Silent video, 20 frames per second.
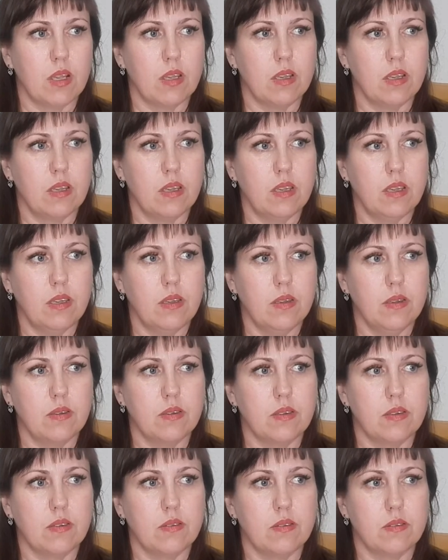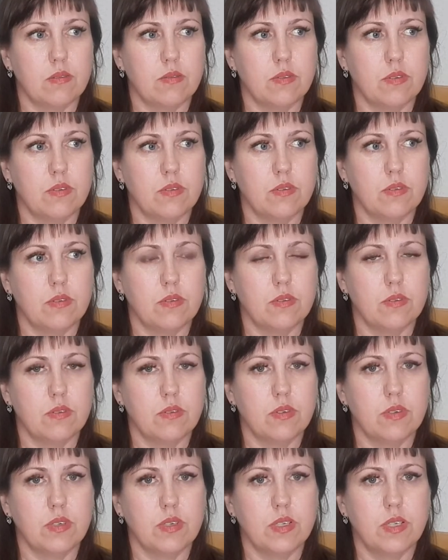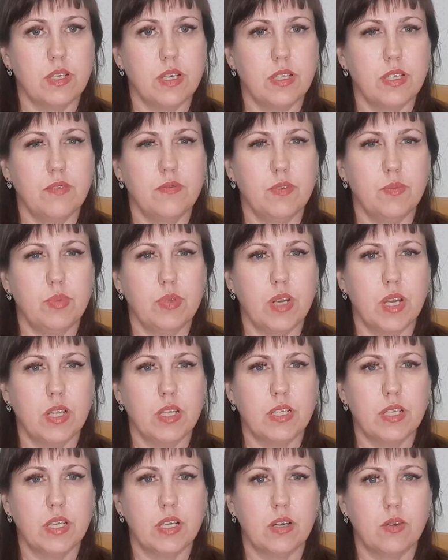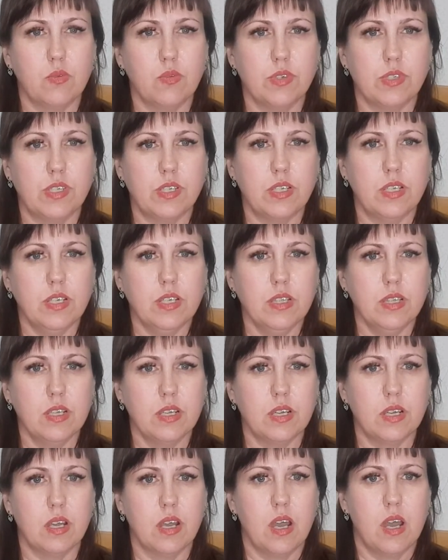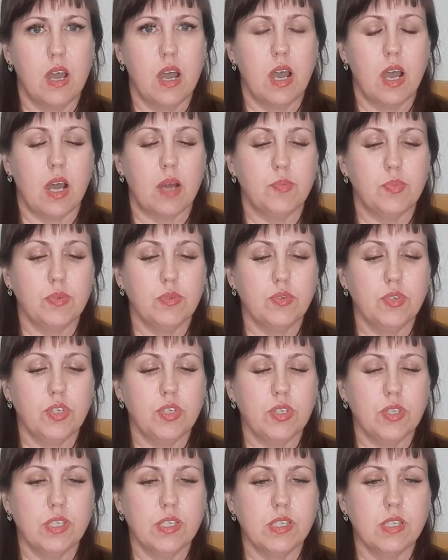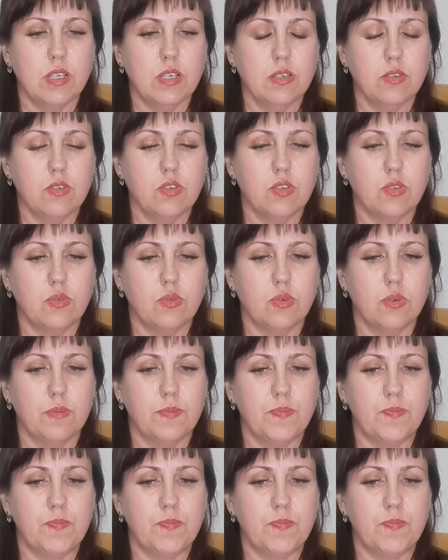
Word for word: И о, я не выбирала никакой диеты, а получилось так, что